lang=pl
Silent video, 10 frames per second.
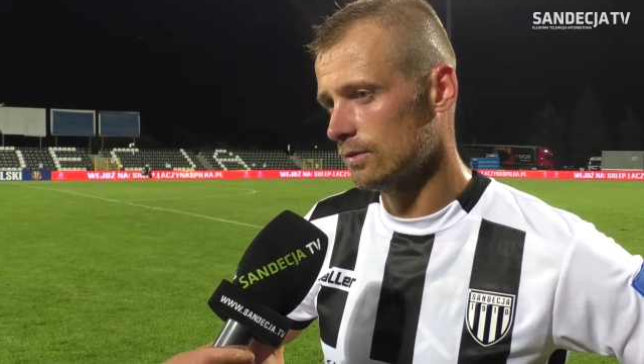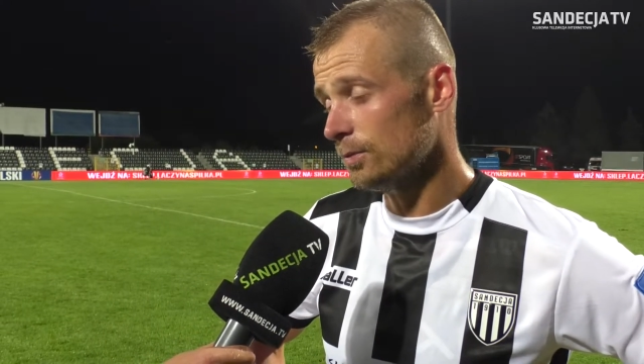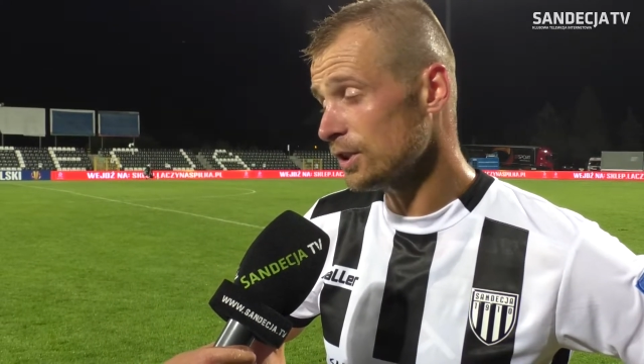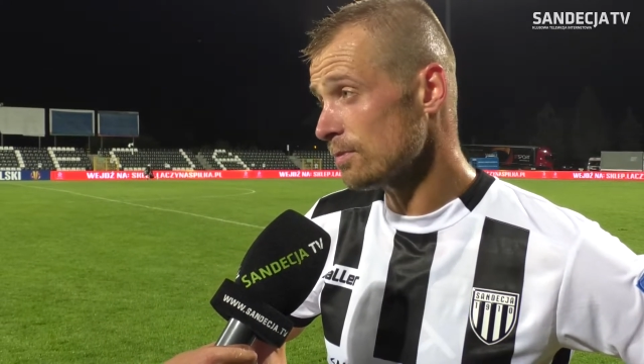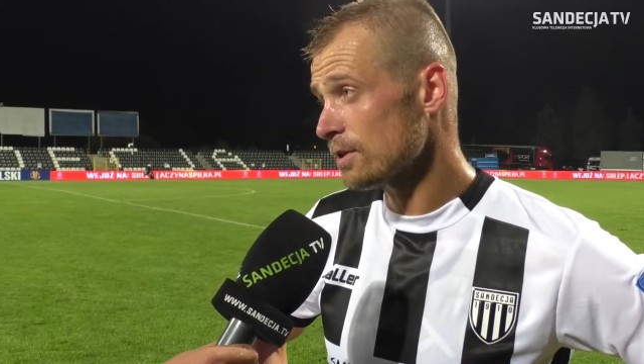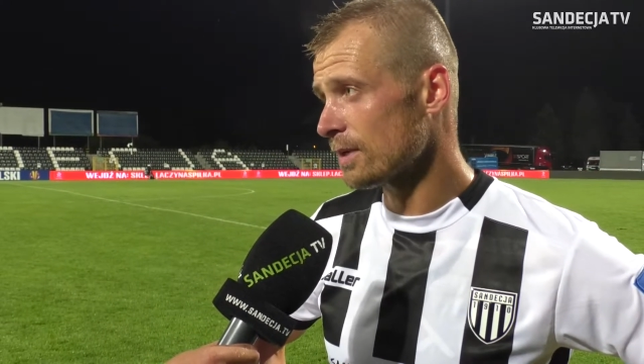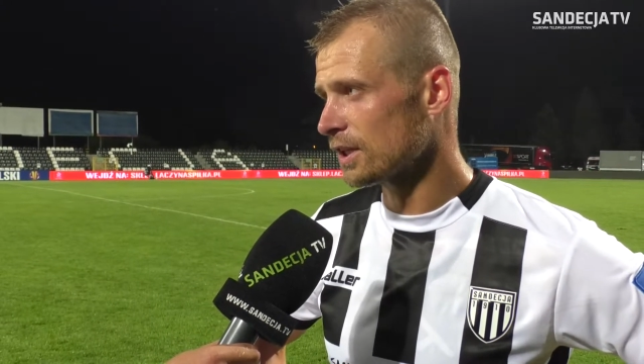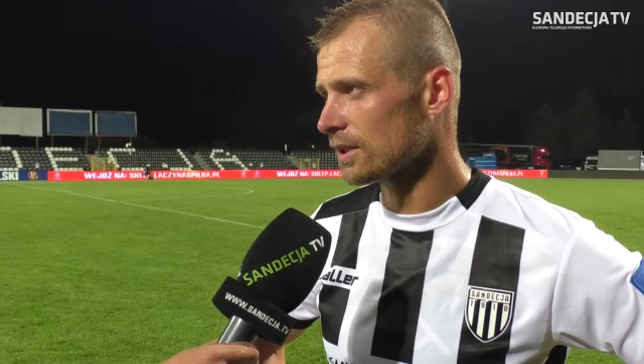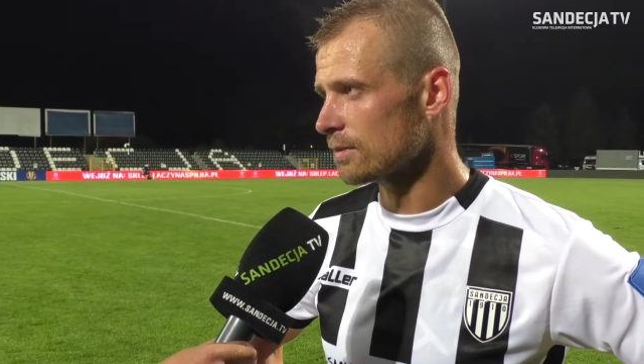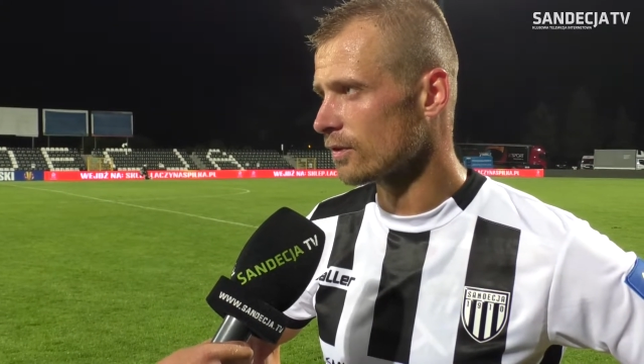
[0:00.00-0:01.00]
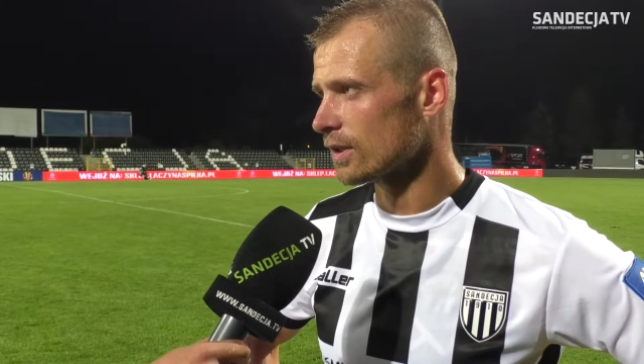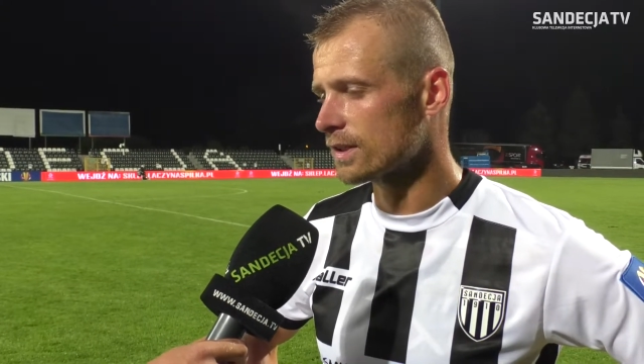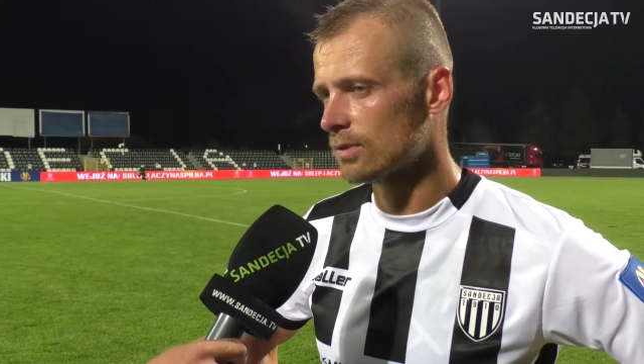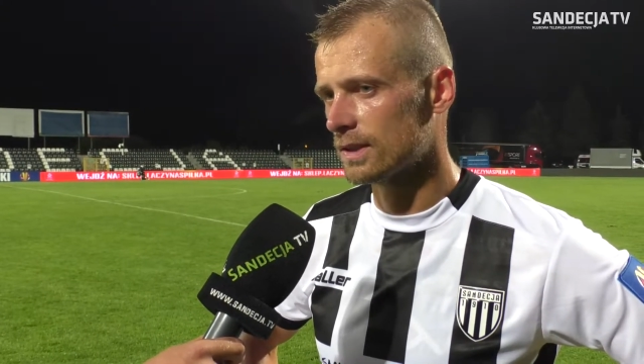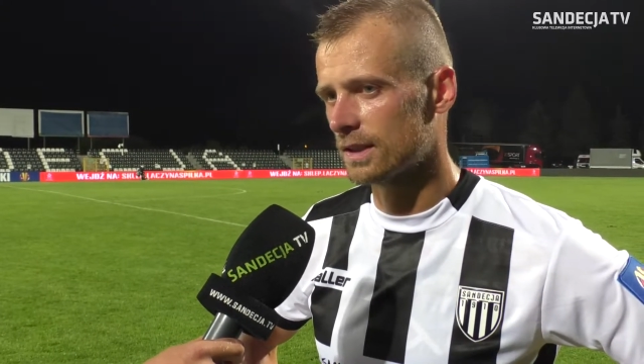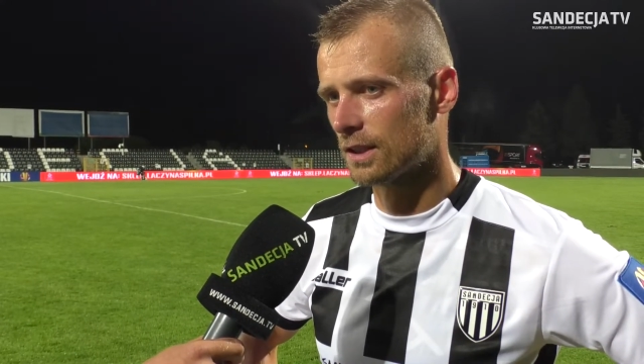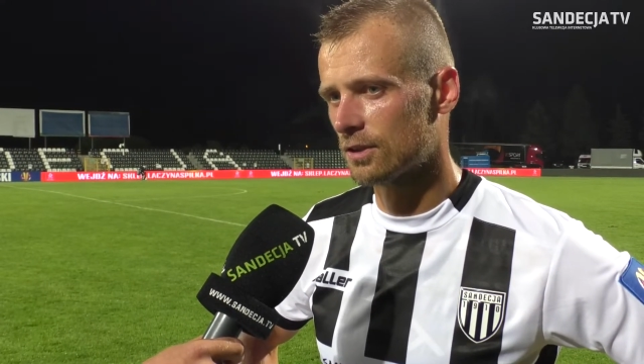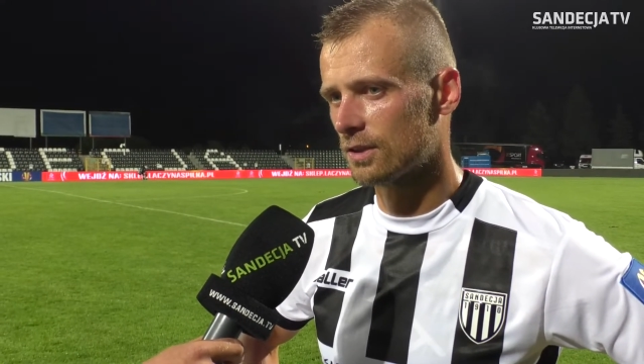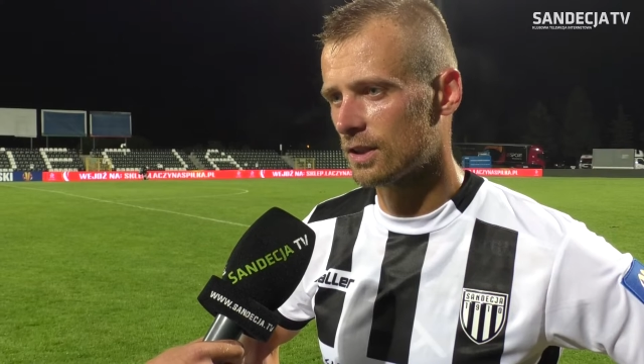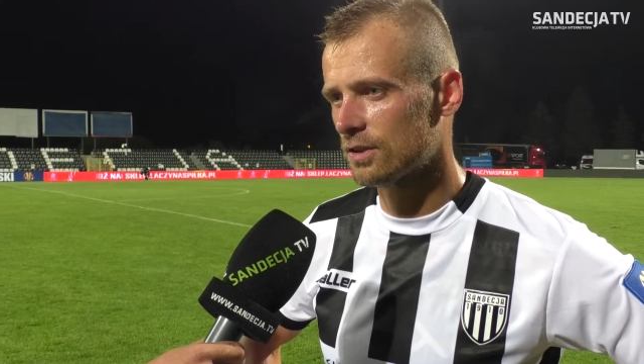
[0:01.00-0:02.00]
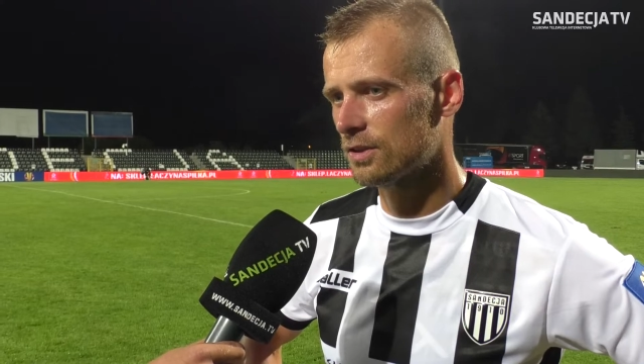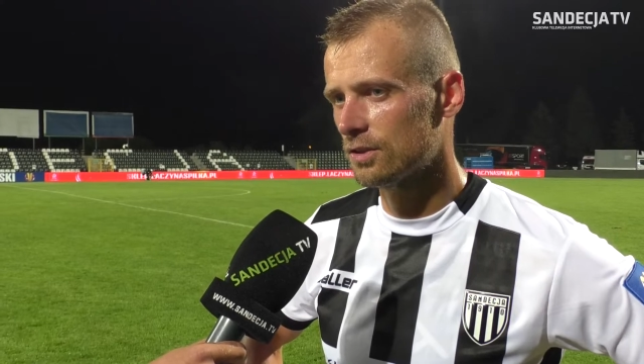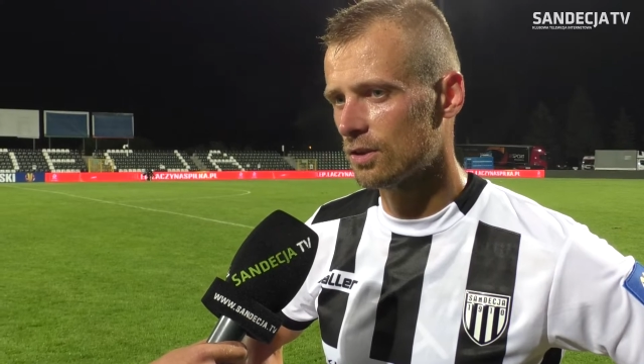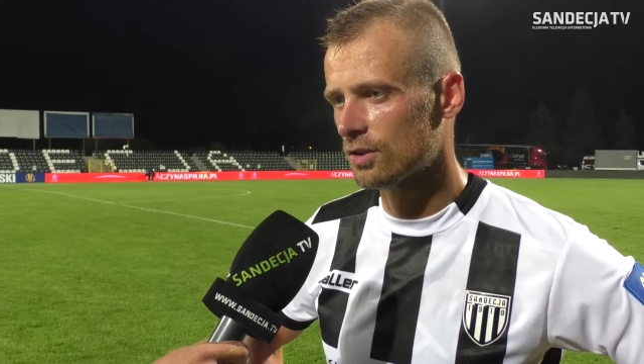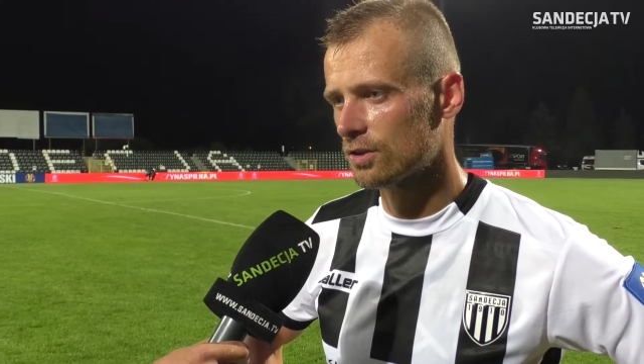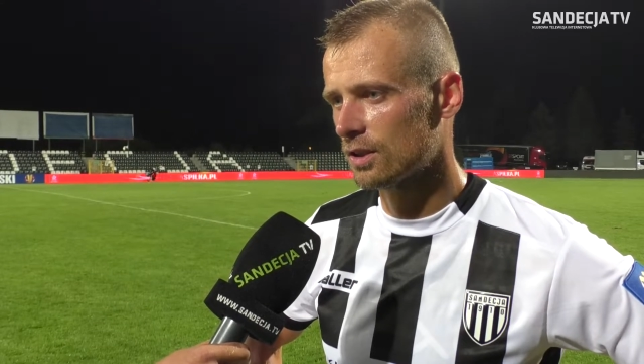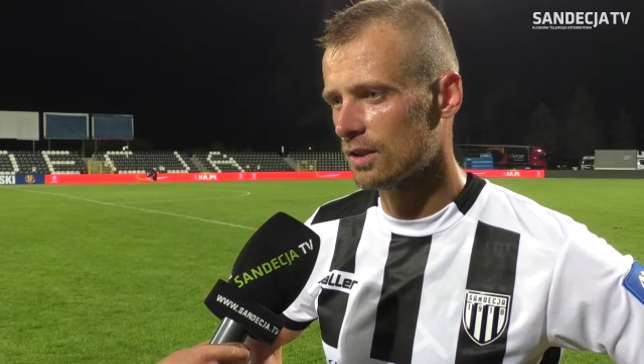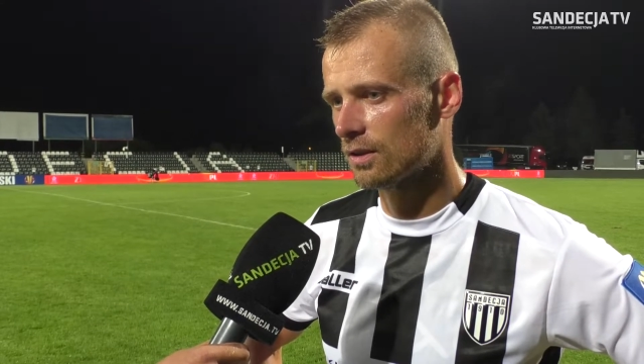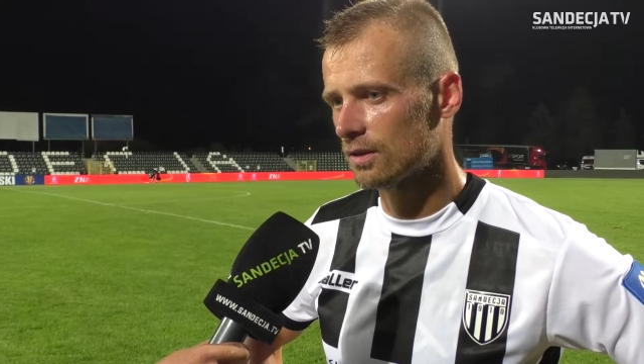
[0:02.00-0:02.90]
no my też mieliśmy jakieś tam swoje sytuacje, także, także gdzieś troszeczkę